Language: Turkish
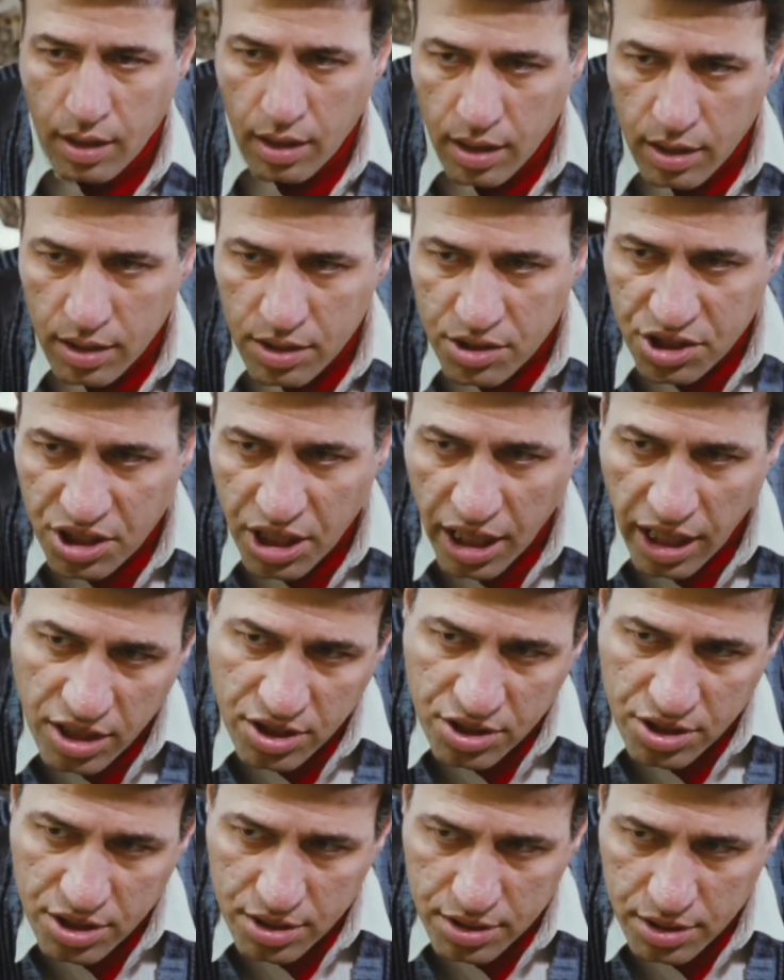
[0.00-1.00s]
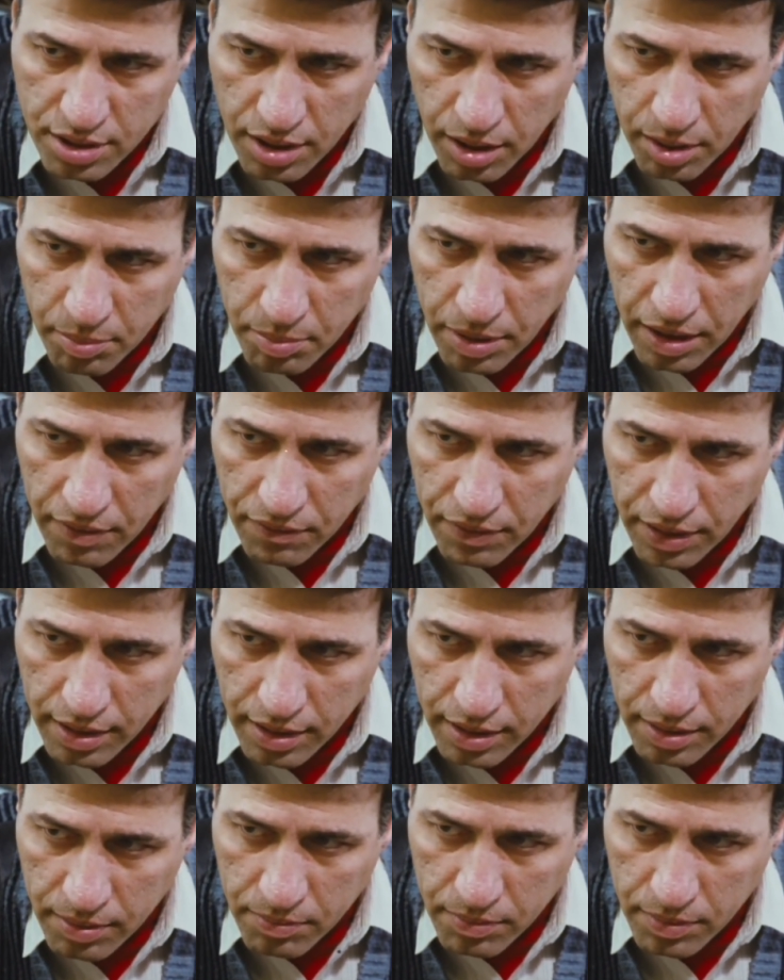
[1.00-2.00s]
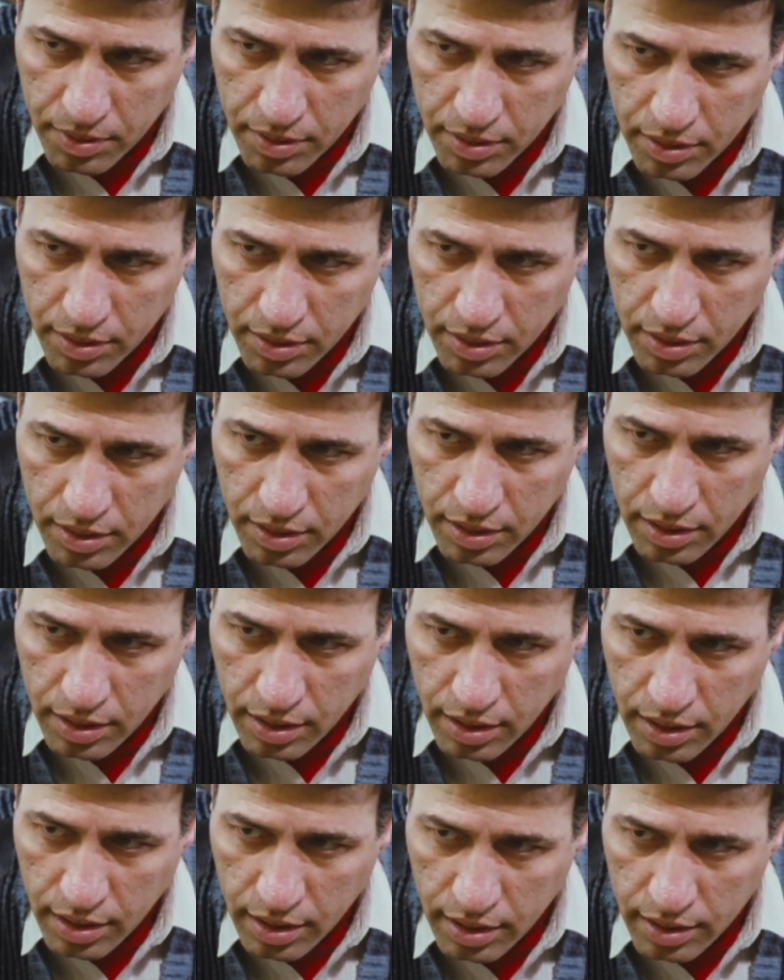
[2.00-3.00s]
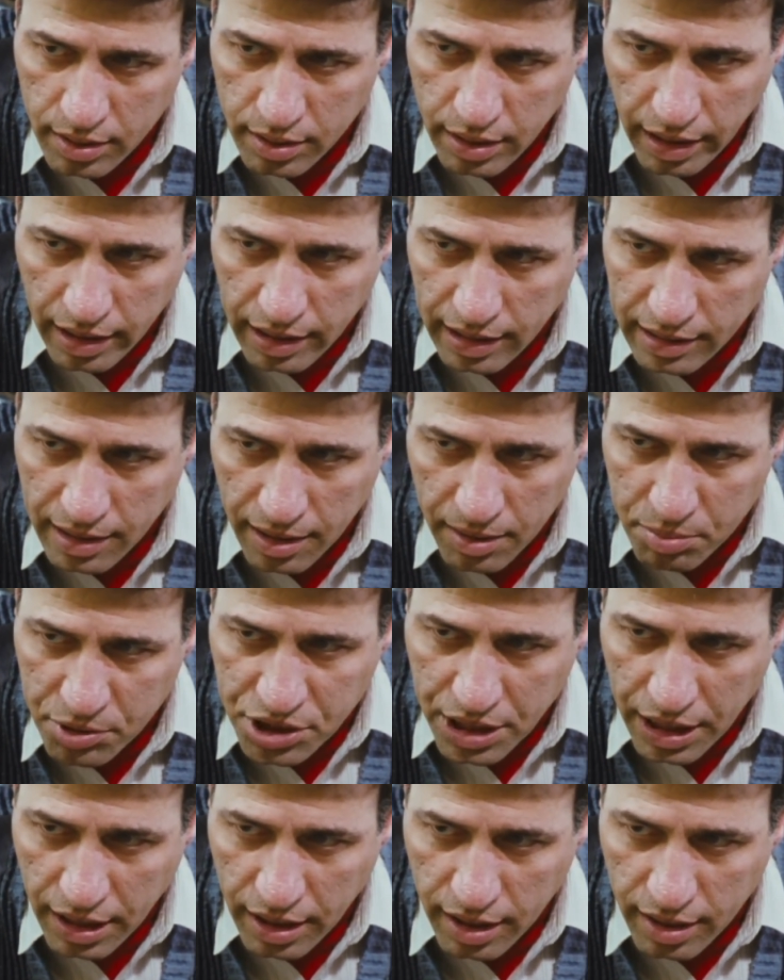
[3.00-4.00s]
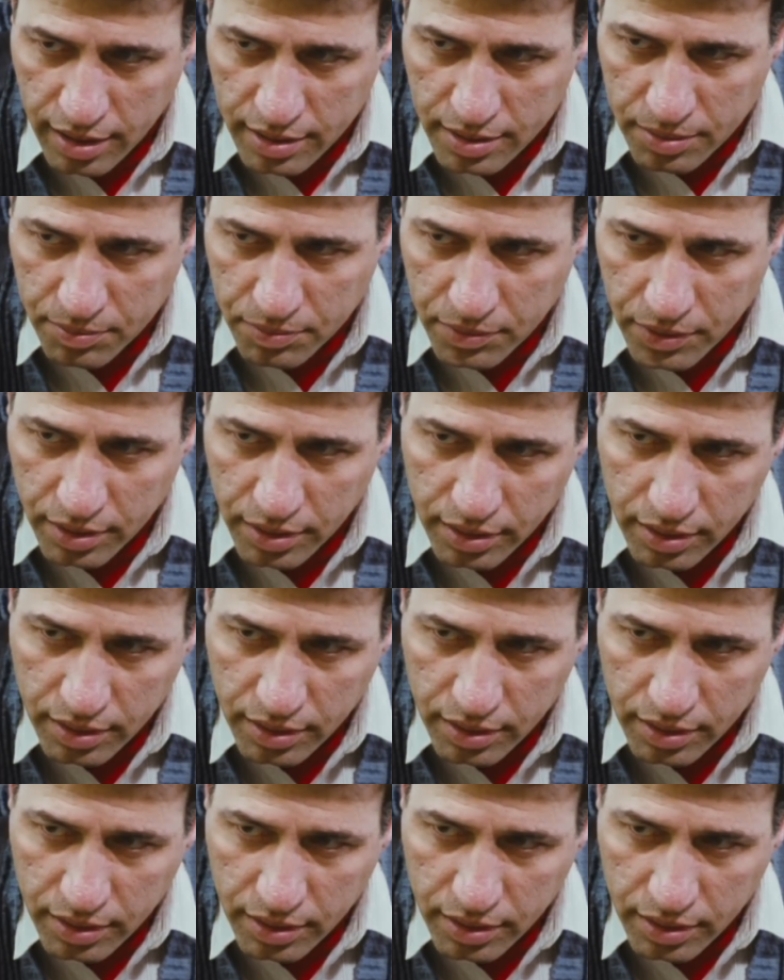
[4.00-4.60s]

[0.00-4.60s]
Şey içinse haber vereyim. Çok iyi olur. Ne kadar bir şey lazımdı?